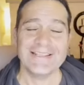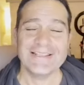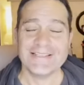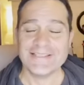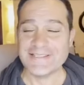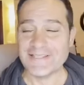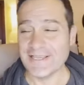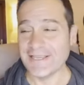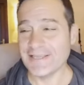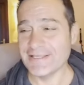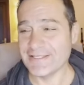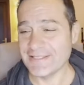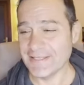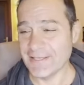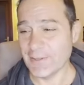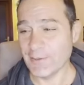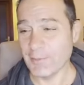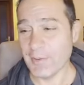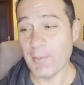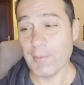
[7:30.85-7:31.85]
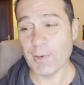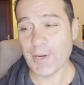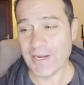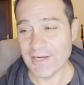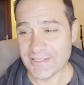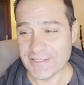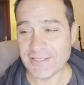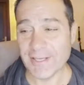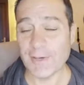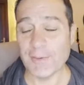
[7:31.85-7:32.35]
sì, sì, dobbiamo
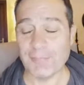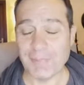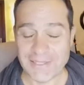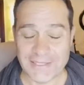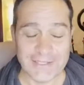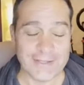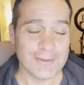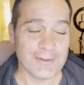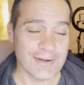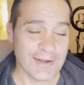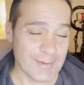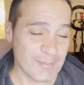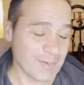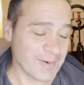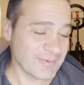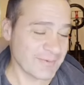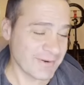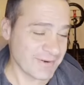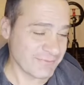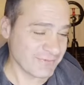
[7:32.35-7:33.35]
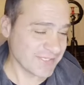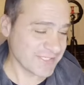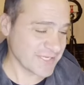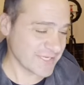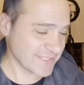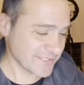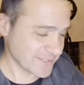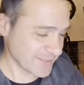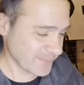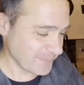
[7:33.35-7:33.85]
organizzare una partita del rugby per
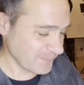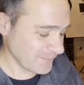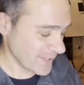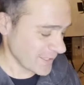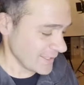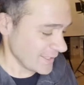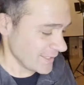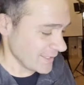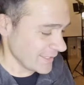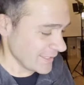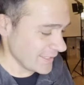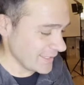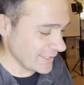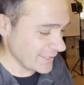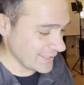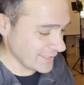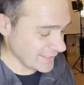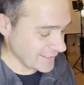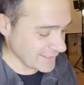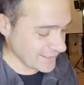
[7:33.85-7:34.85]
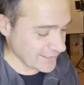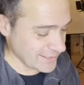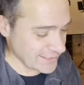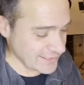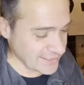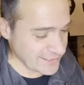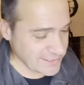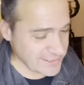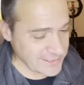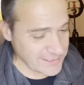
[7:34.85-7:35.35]
beneficenza. E,
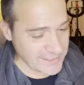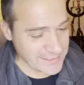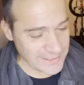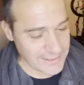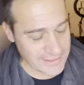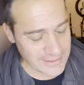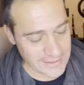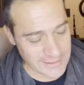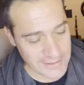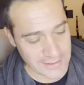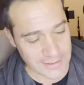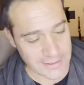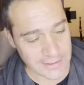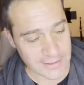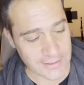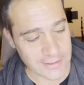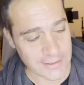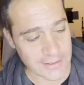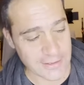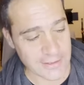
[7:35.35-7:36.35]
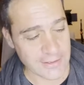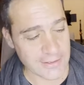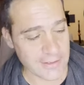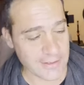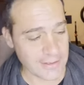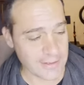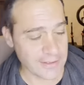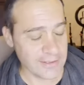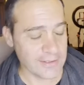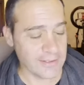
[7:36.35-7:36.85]

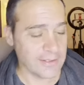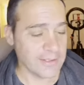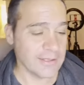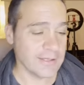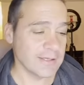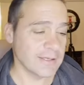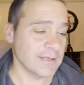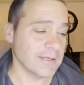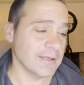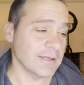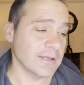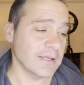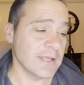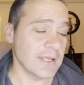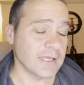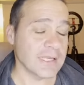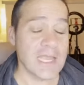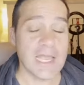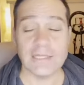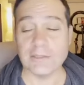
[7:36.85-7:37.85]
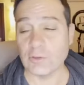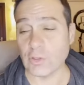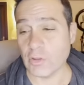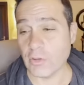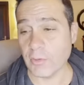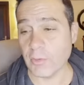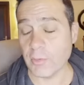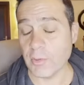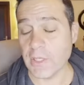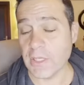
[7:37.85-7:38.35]
e, e, che altro
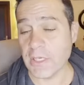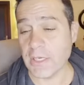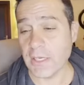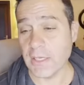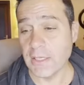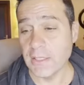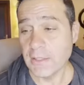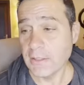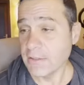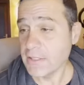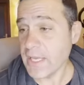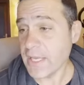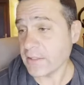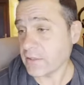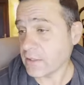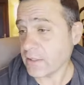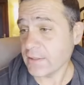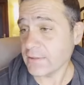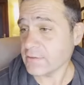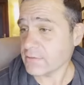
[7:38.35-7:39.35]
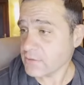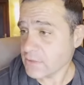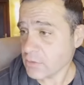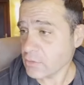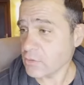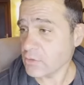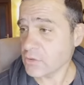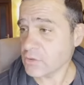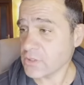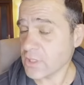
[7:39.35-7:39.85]
dovevo dire? Niente,
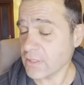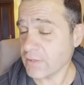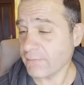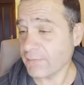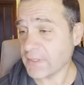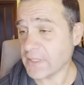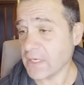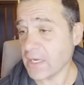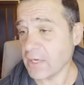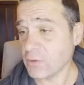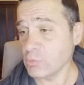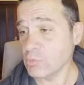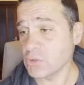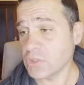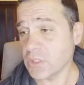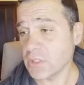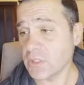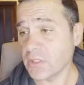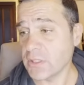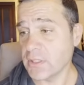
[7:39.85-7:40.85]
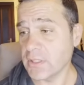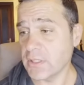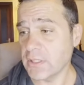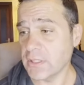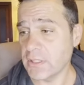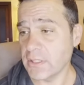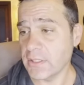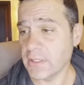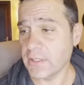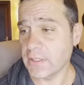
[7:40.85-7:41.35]
sono stati fatti gli
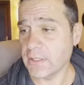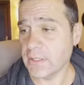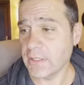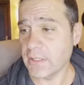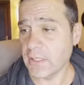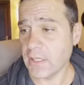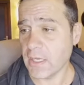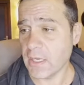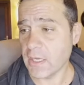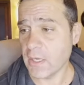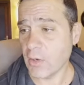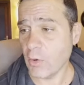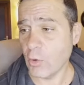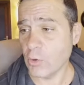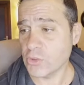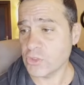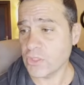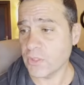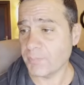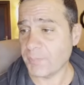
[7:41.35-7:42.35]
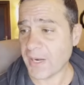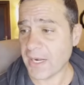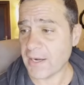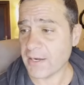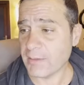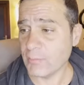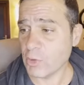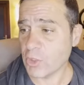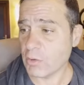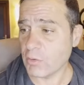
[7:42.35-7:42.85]
annunci e oggi
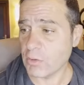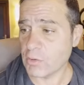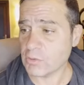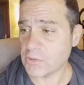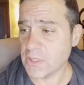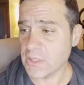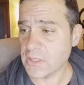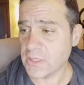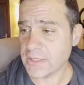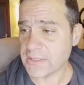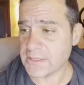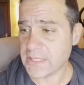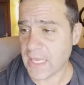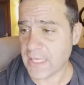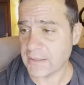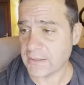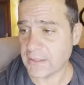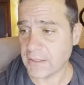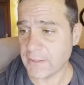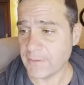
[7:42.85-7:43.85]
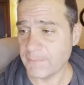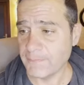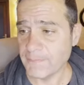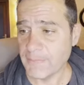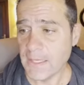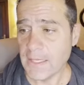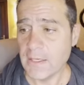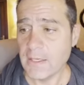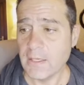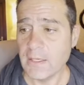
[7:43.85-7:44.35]
parleremo di qualcosa di interessante
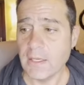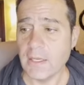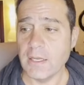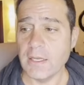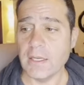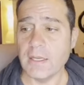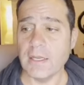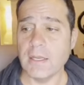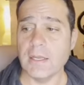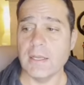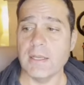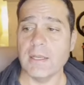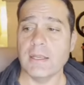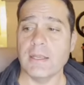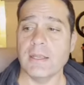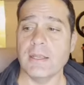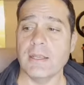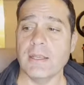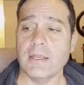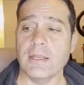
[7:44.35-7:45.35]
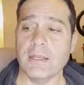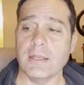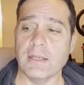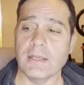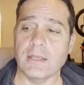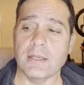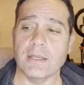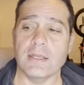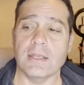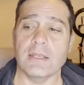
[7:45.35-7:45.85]

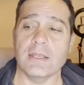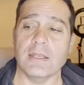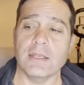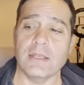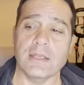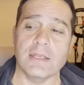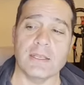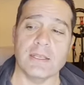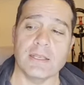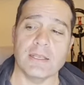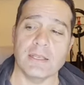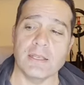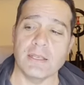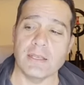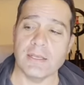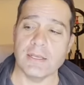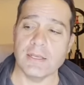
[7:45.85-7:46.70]
e, e